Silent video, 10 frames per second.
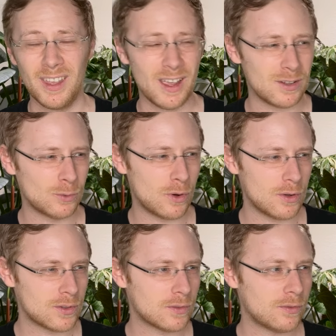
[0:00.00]
Also nur
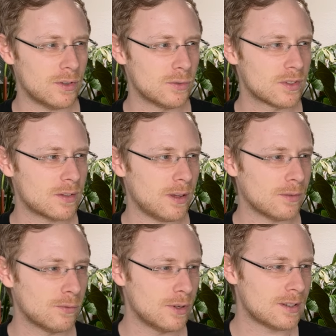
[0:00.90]
aus
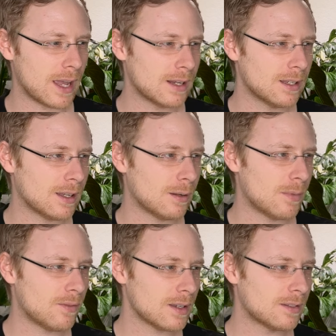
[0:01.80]
Versuchszwecken würde ich es eigentlich gerne
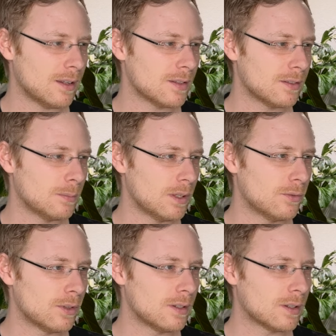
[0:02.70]
mal wachsen lassen, denn mich
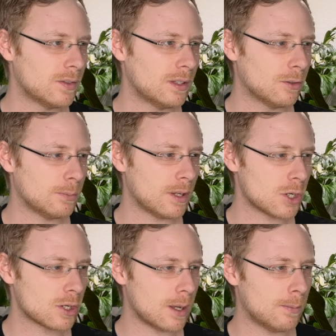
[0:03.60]
würde interessieren, ob der
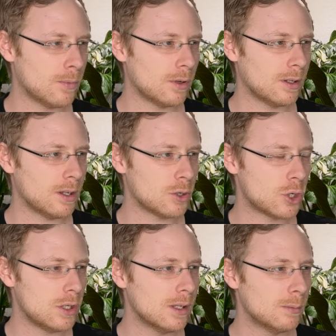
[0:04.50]
Stamm oder der
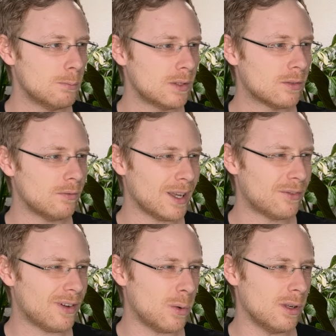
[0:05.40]
Stiel mit
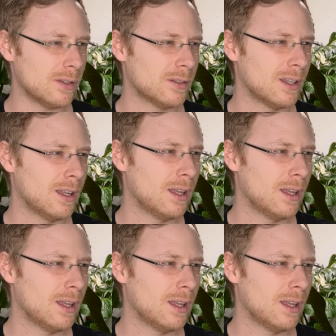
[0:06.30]
wegfault